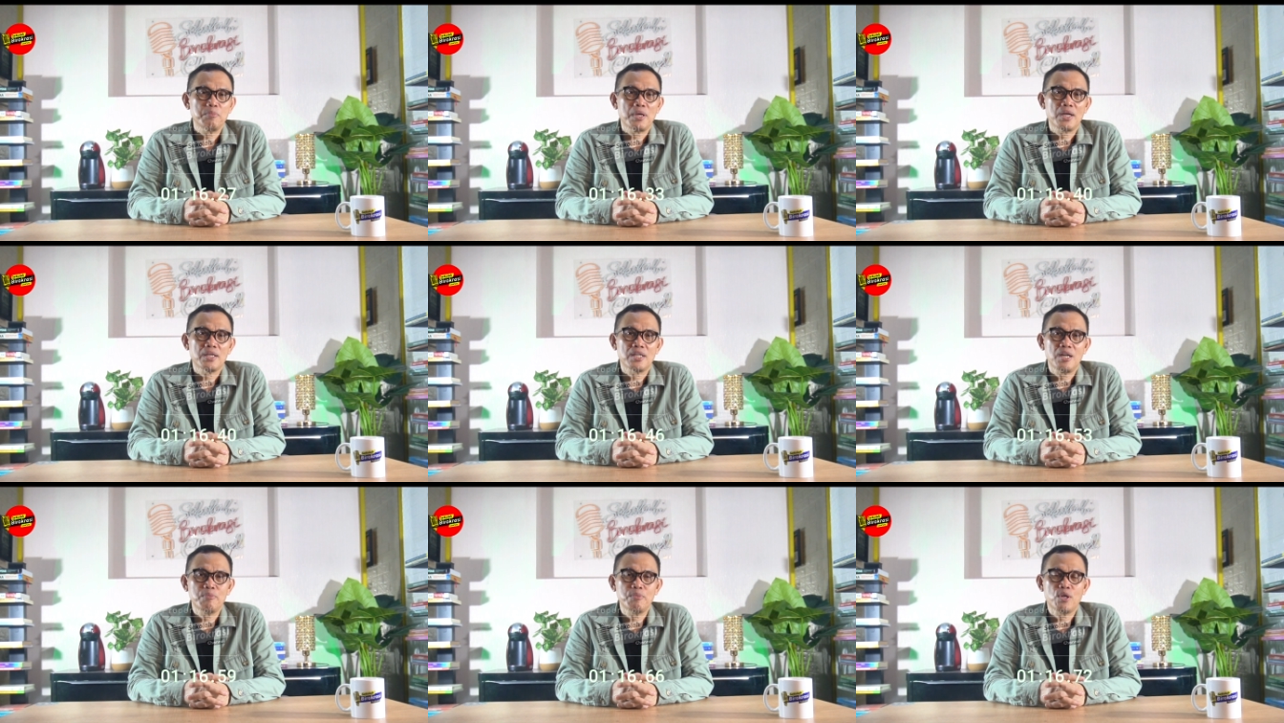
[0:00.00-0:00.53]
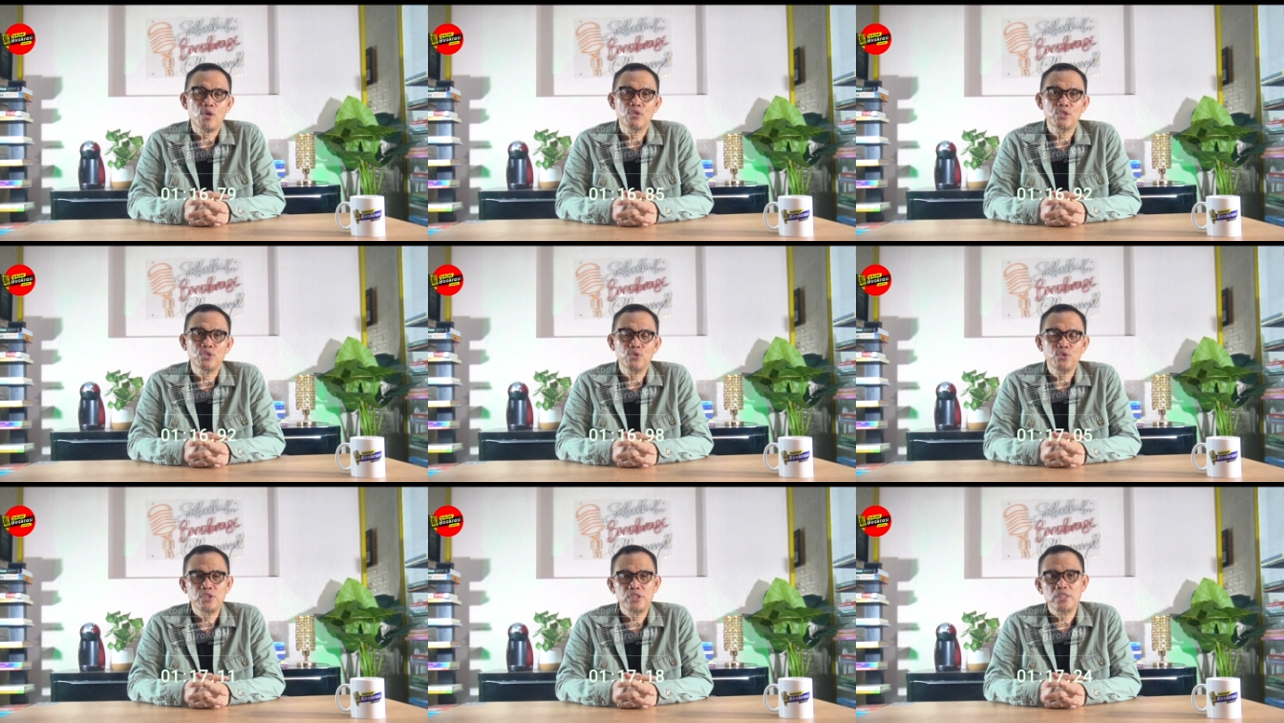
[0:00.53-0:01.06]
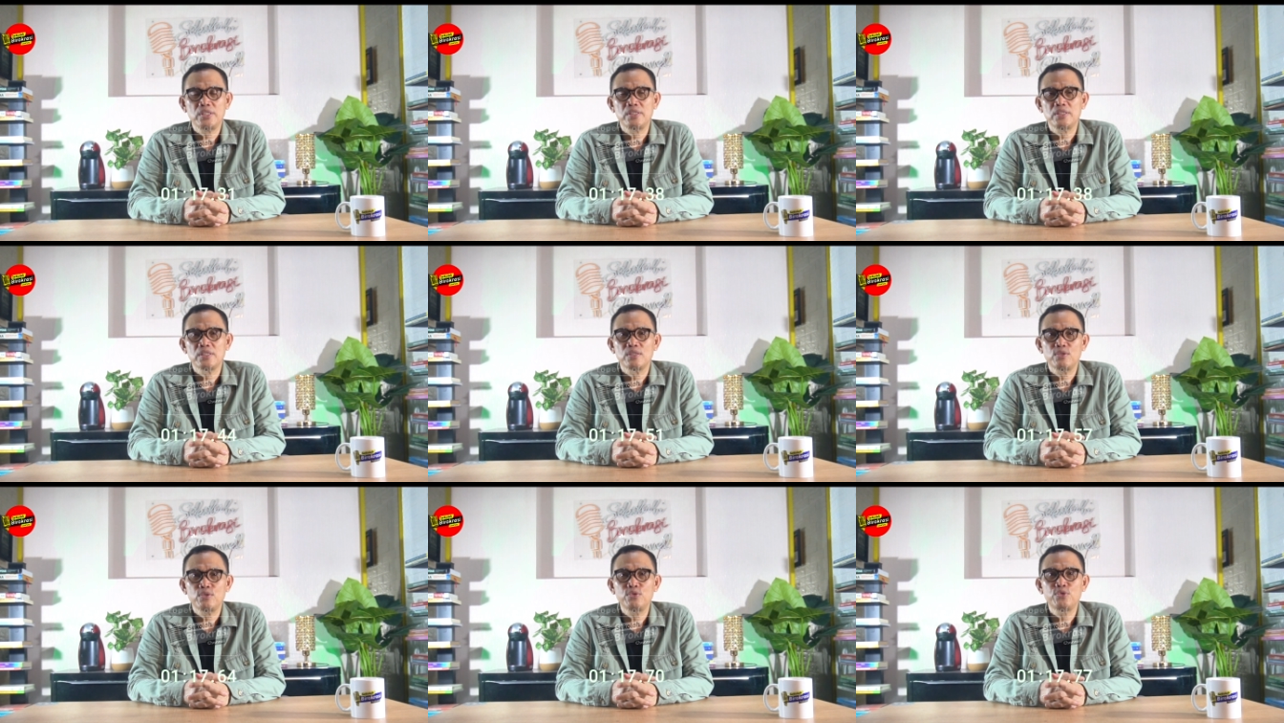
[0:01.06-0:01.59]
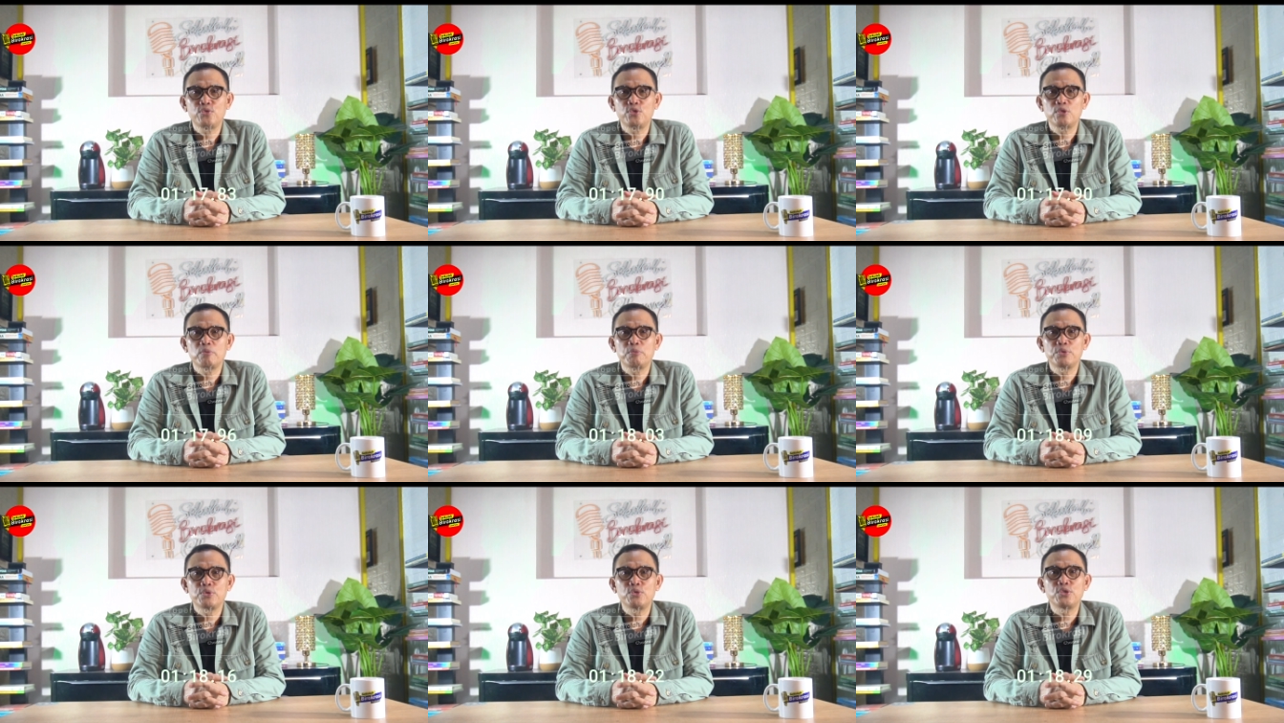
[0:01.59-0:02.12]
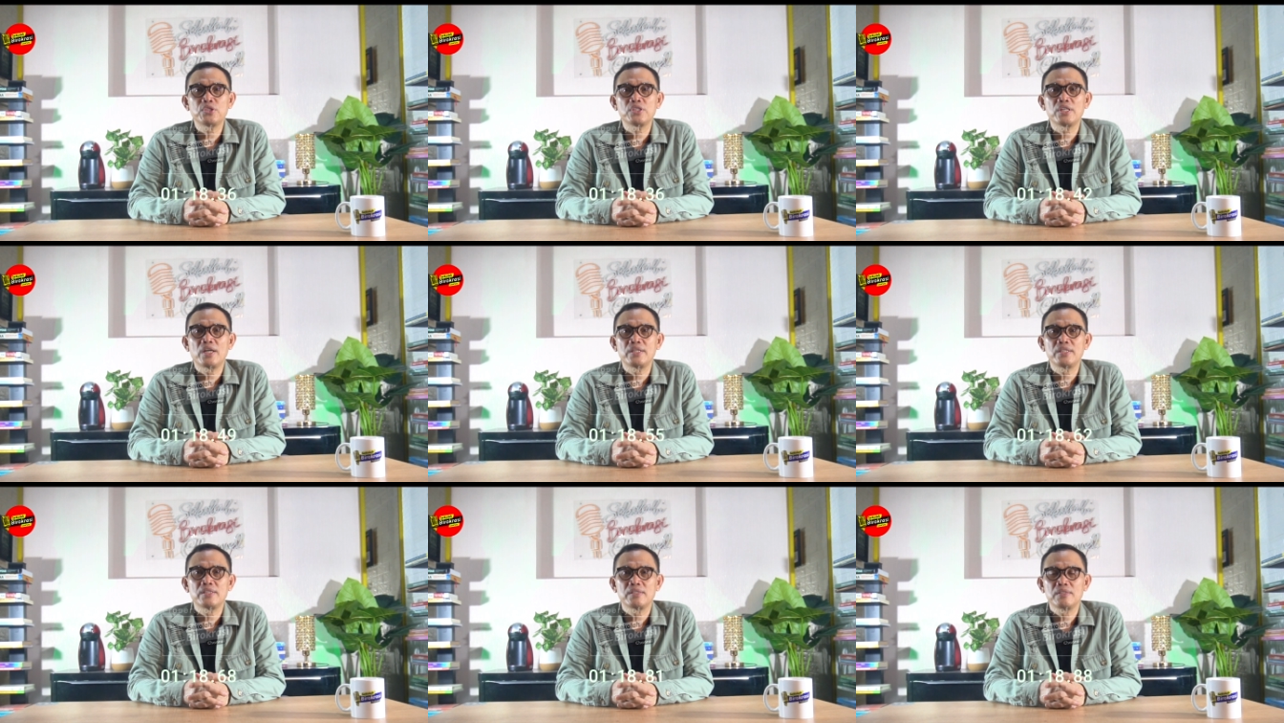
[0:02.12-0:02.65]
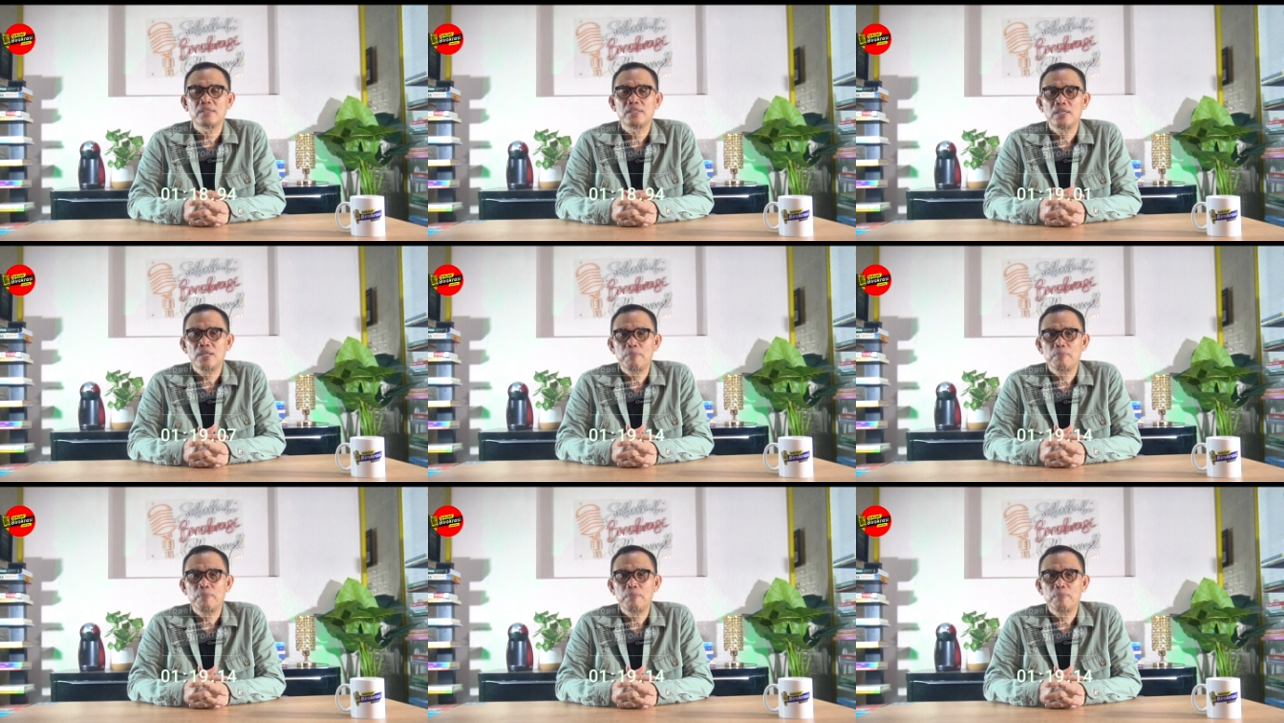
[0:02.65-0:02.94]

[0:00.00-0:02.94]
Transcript: Mahkamah Konstitusi untuk memutuskan